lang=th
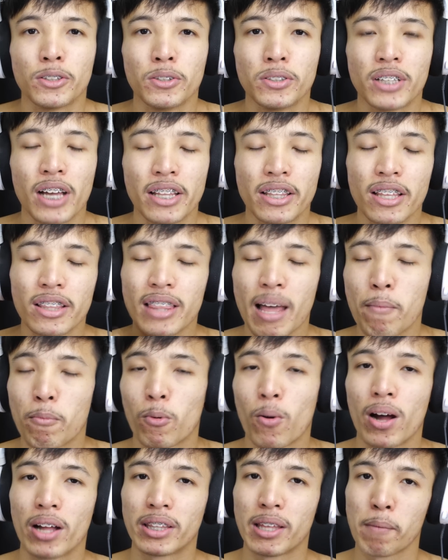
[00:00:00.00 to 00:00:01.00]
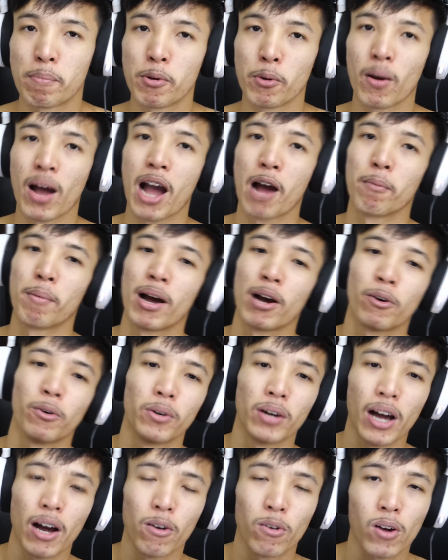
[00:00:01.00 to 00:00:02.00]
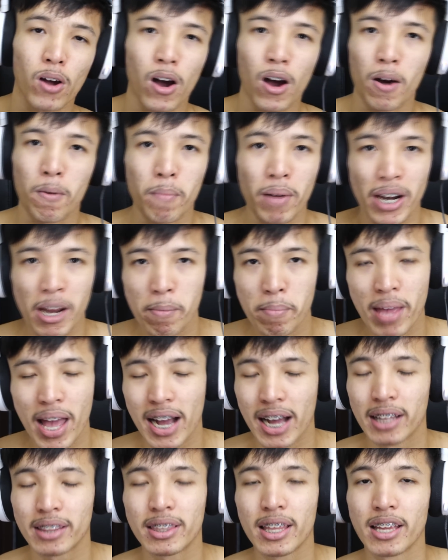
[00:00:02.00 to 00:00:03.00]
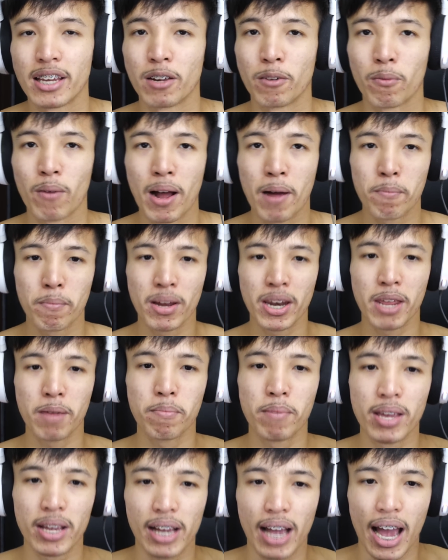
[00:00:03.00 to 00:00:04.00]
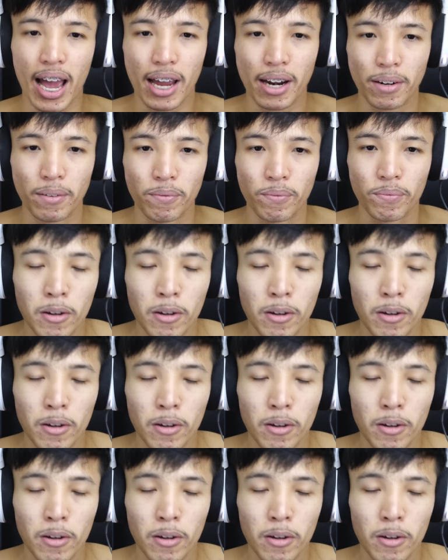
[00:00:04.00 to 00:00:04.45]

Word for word: ชนชั้นที่ต่ำกว่า แต่ผิวขาวบางคนเขาก็ไม่ได้มีอคติหรือว่าไม่ได้มีการ